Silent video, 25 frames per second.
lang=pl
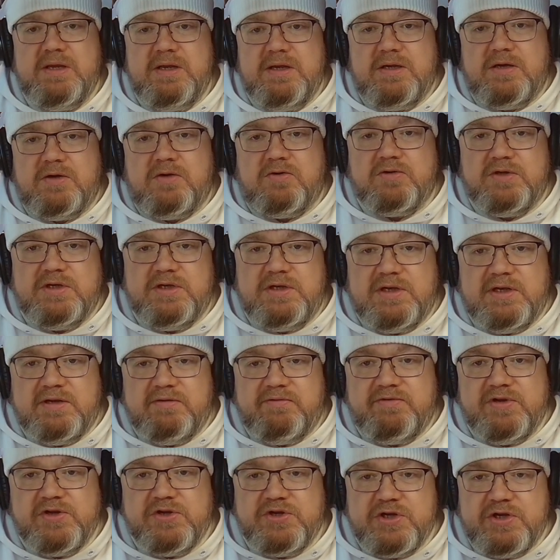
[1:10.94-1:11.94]
O ile w
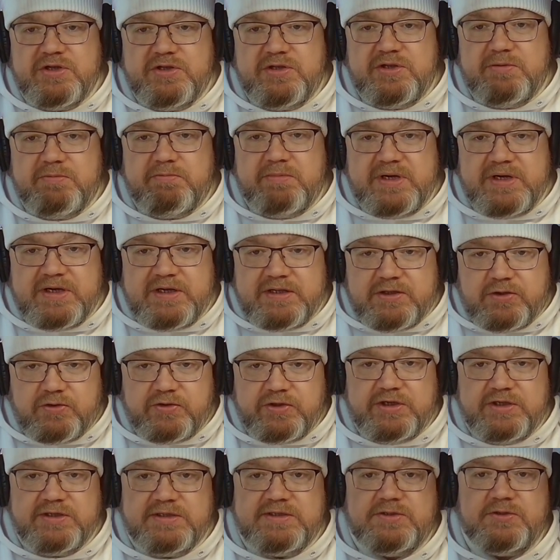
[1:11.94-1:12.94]
jesiennym
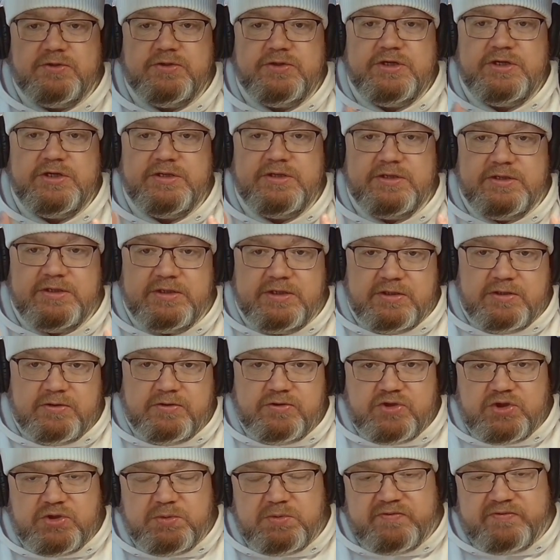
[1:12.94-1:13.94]
maratonie codziennie
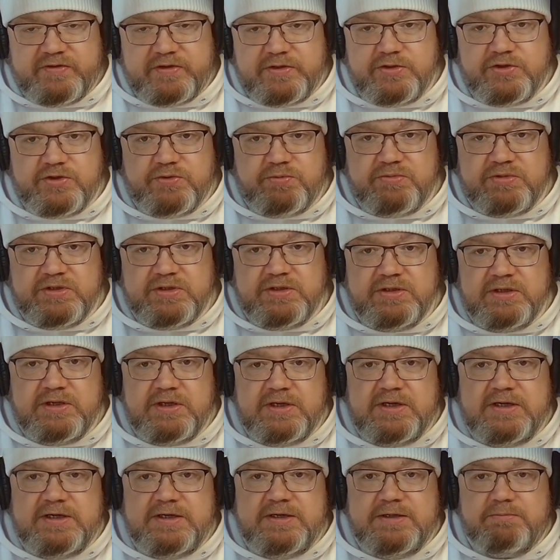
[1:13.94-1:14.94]
otrzymywaliśmy
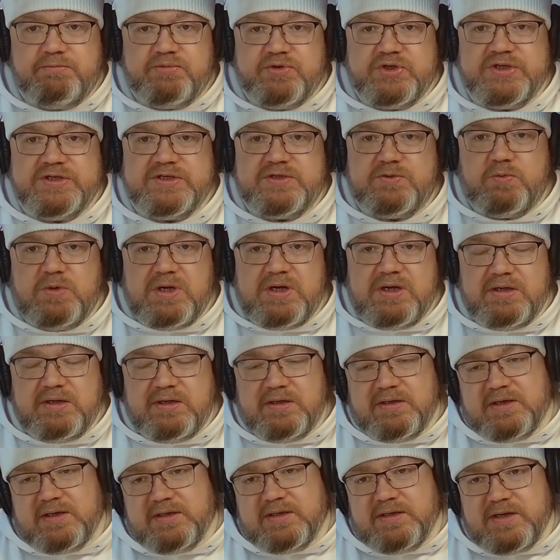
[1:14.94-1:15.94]
przesłanie
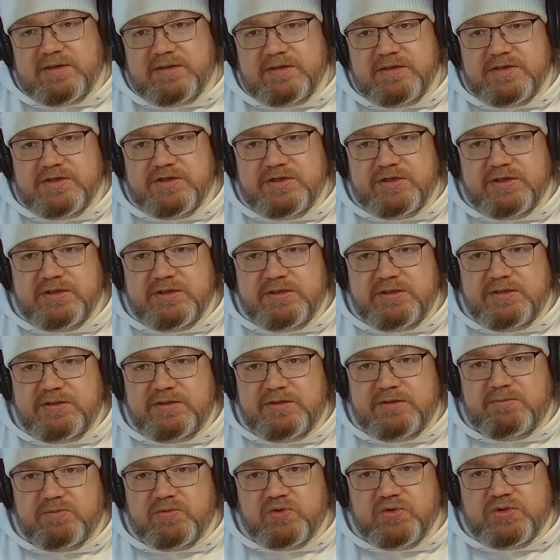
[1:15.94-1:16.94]
na dany dzień
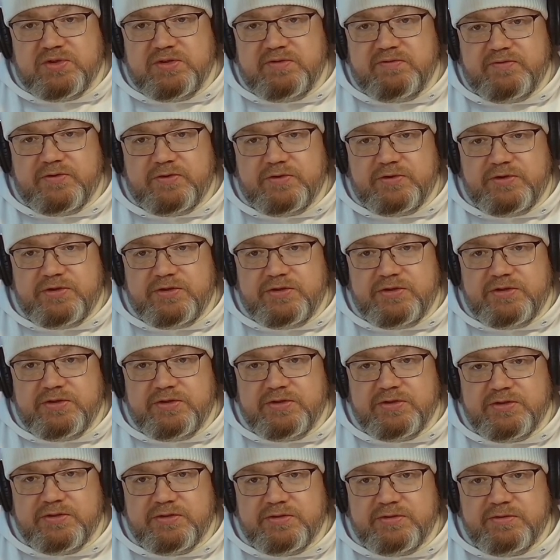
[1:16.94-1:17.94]
i możliwość
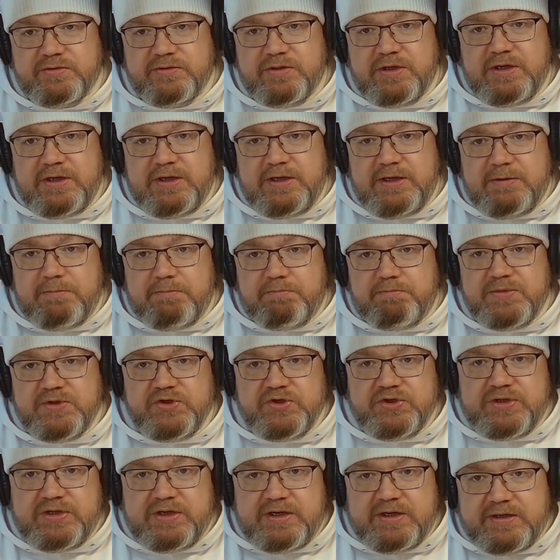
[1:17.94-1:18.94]
y,
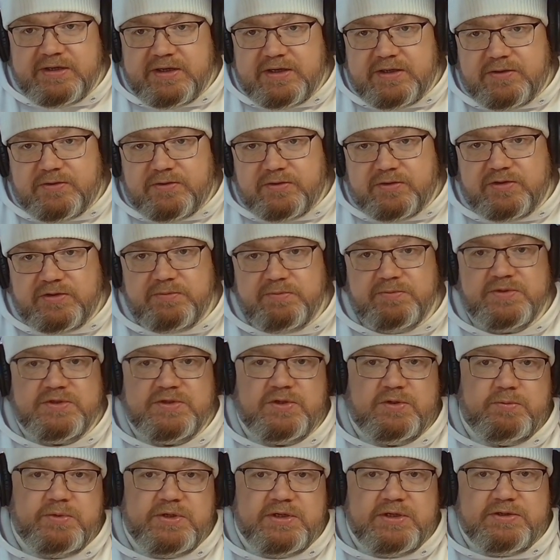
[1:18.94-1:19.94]
myślenia o tym,
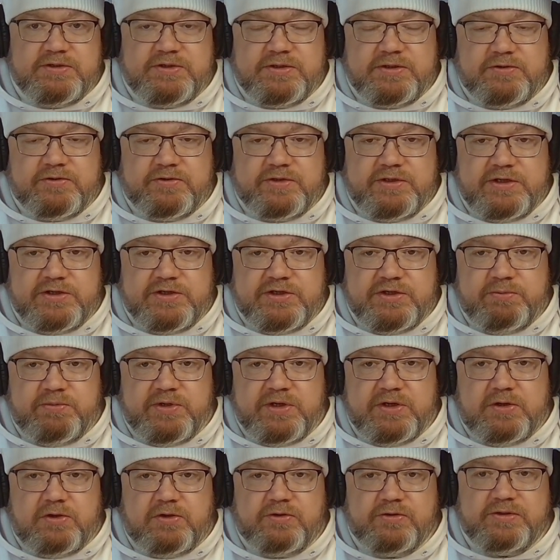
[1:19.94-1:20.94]
zrobienia czegoś dla siebie,
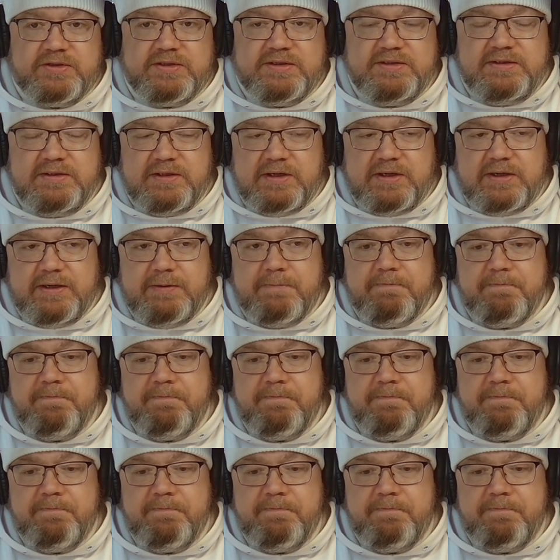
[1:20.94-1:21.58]
o tyle